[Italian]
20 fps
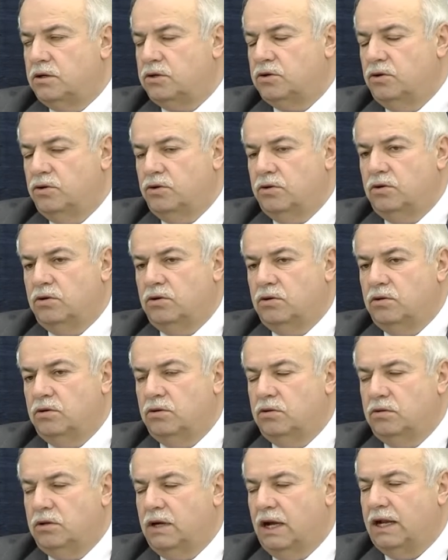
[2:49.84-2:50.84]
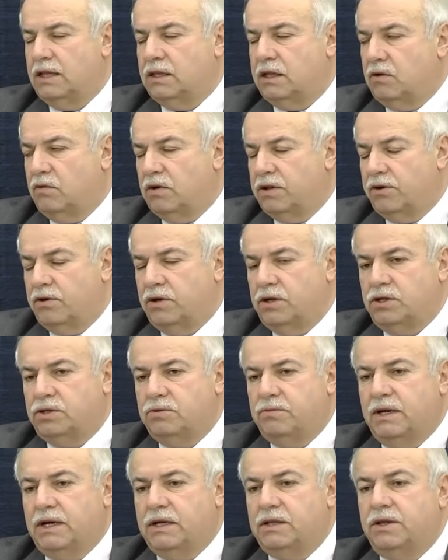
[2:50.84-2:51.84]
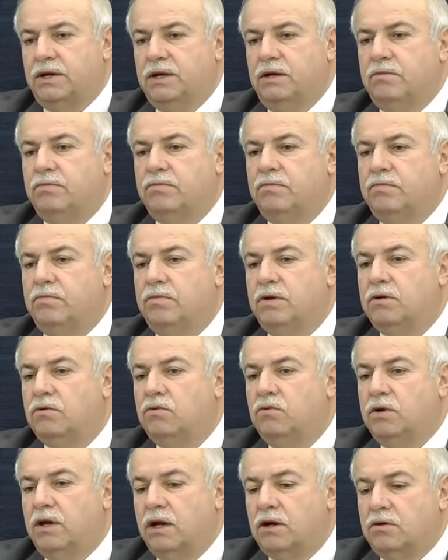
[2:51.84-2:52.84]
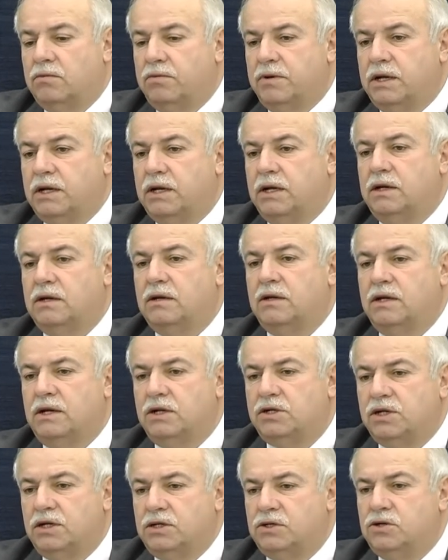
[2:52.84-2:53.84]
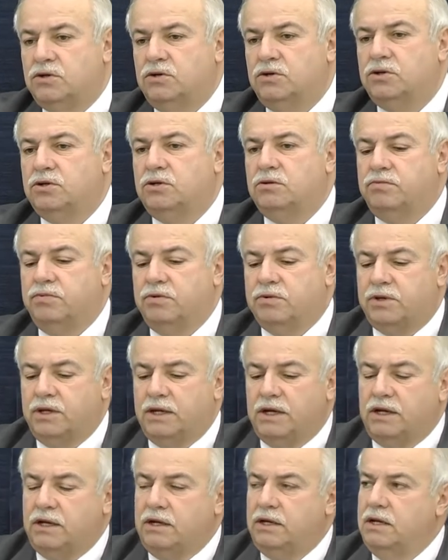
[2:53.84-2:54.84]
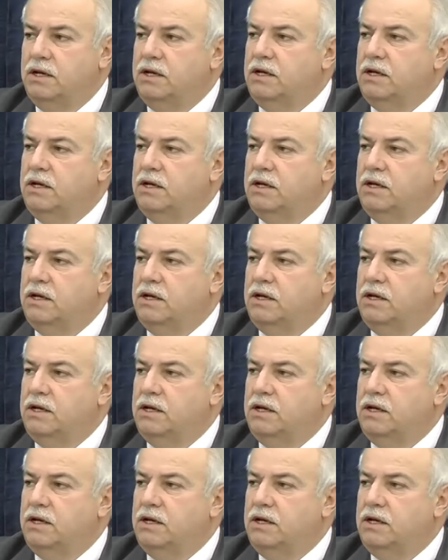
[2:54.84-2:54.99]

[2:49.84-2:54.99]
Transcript: sono alti 14 metri, per cui ecco perché la San Giorgio poter